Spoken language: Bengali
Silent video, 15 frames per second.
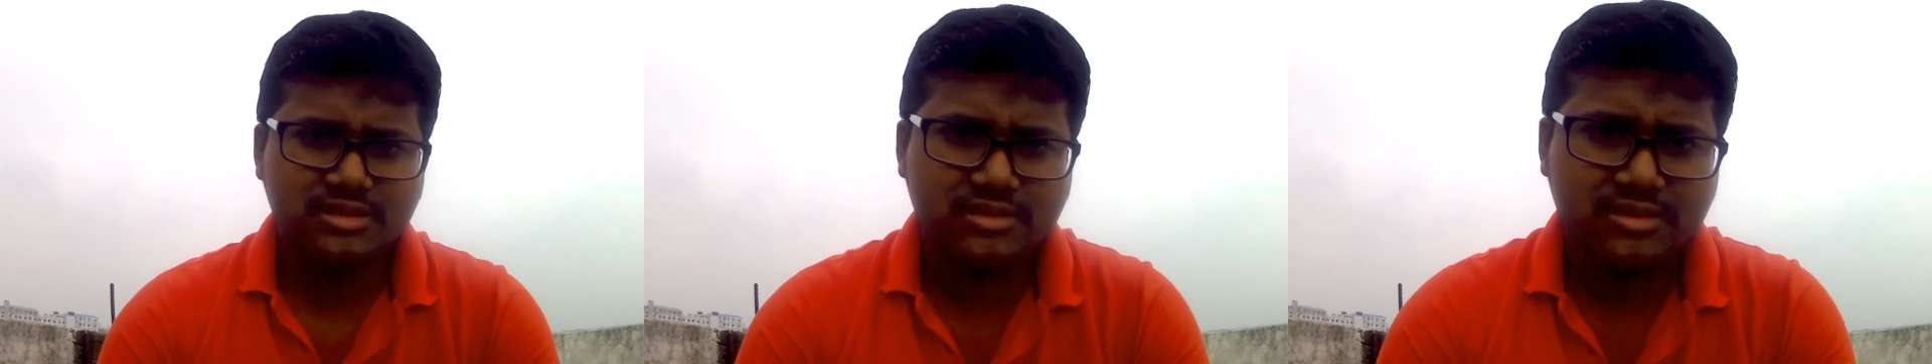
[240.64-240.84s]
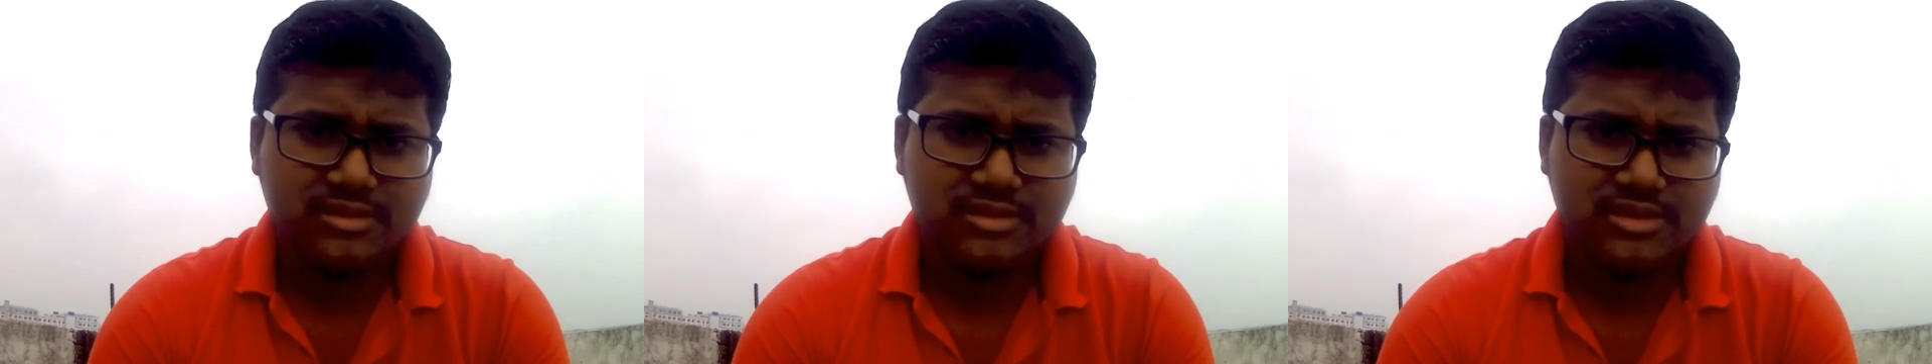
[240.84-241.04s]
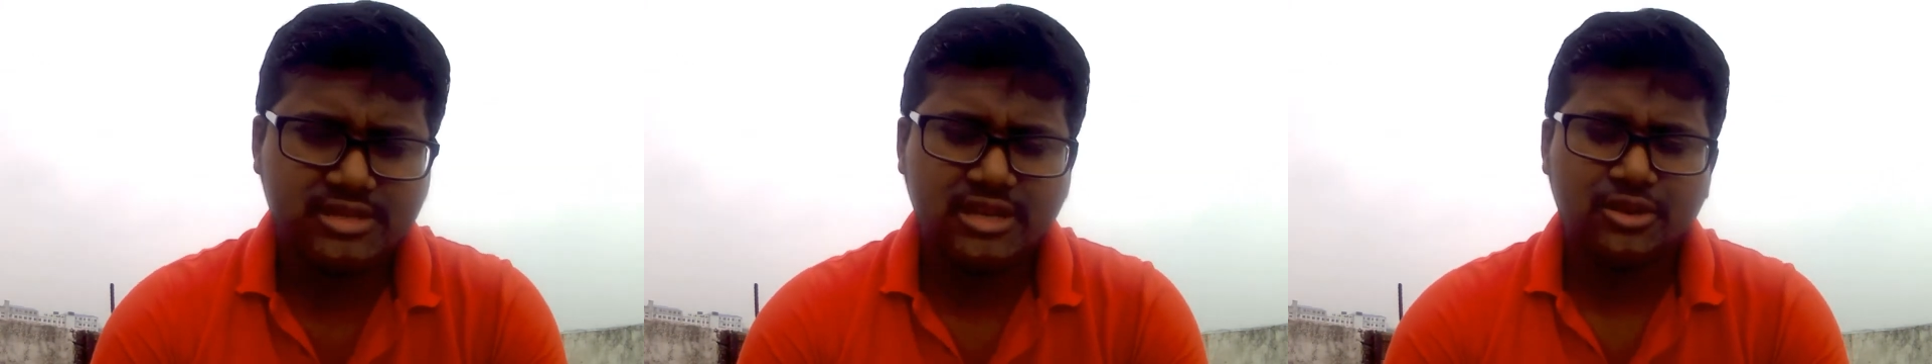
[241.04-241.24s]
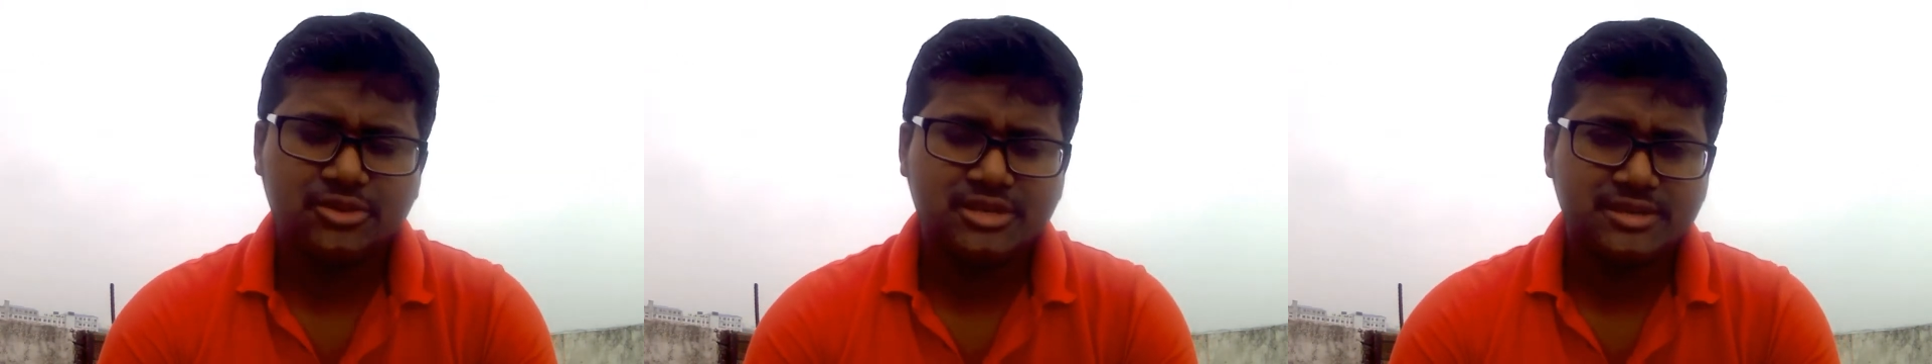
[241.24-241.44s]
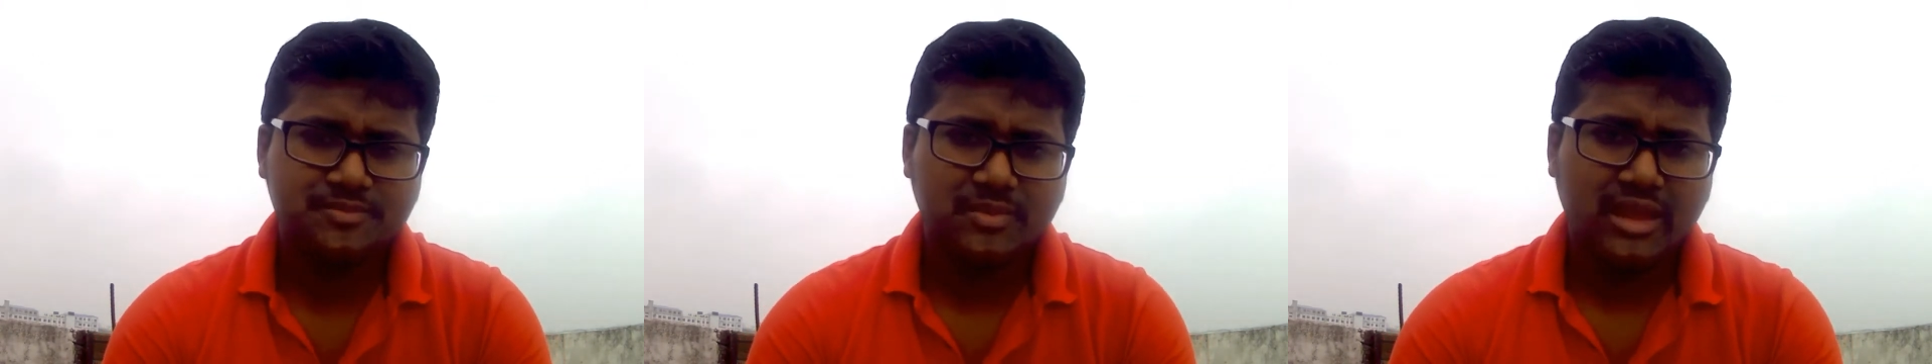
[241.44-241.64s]
সে লোকটি
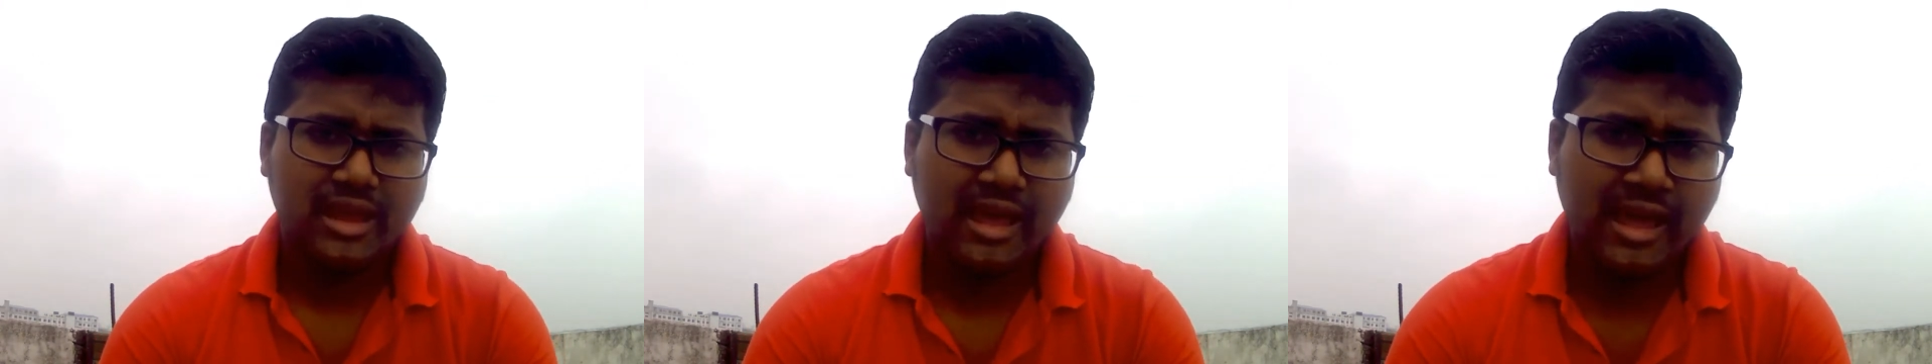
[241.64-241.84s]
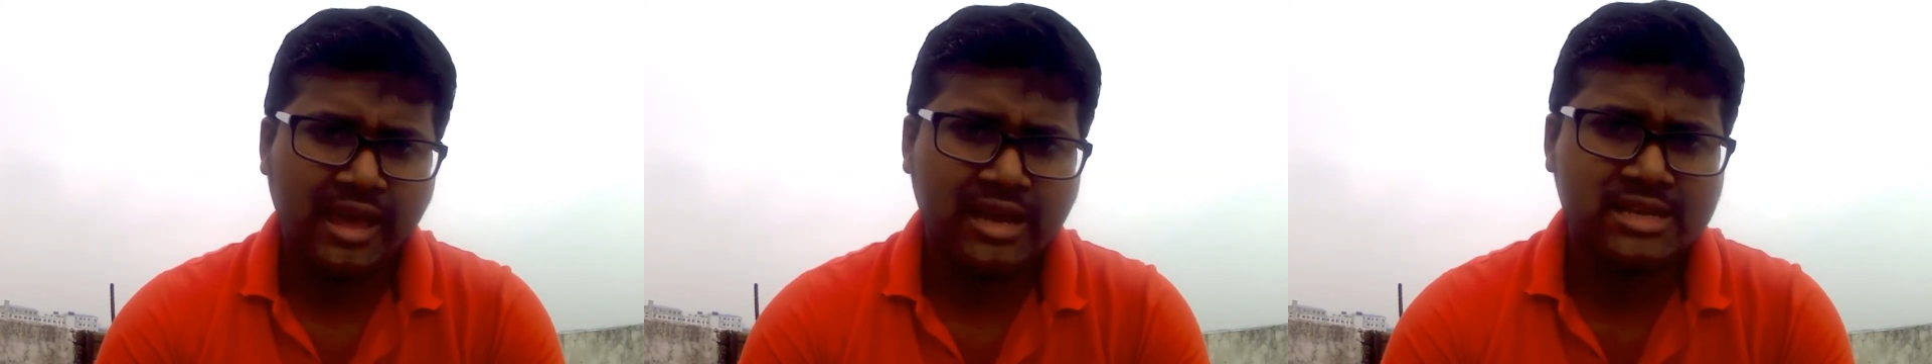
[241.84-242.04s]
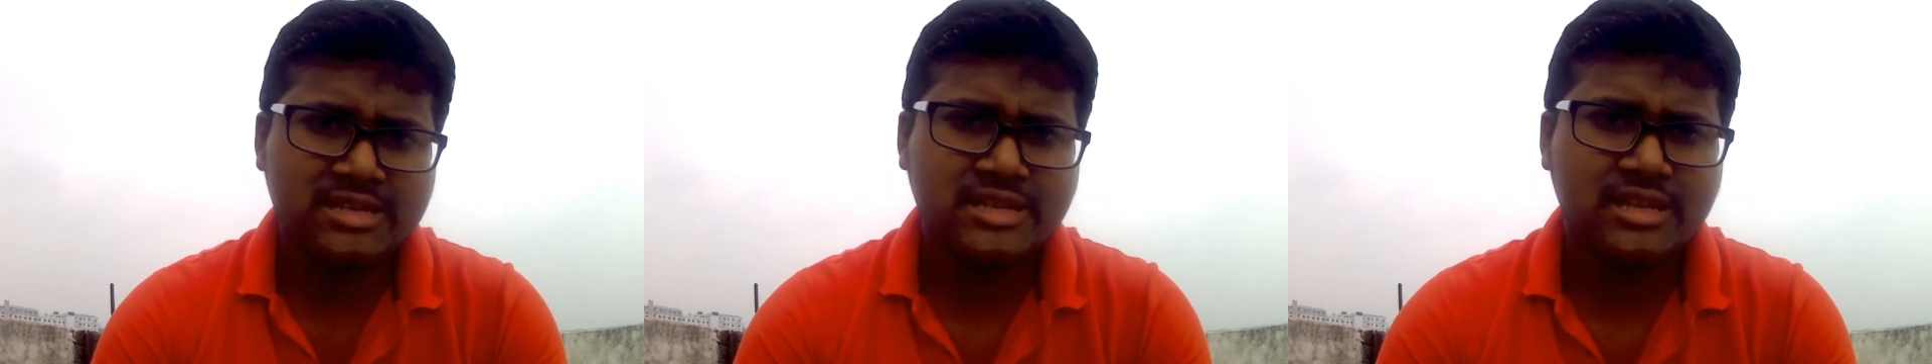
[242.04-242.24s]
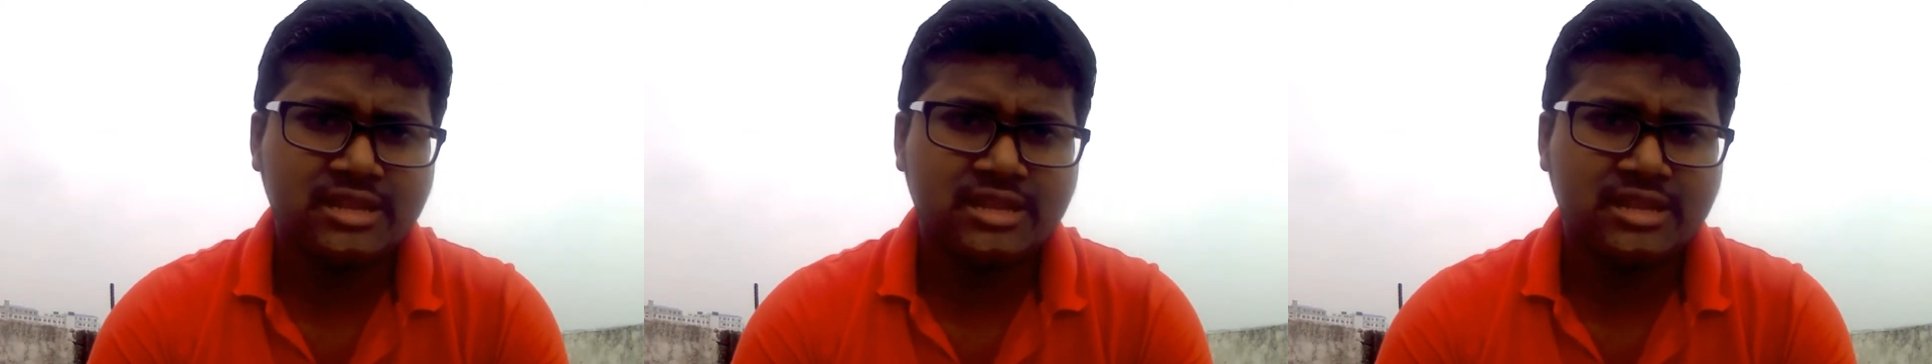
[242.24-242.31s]
একটা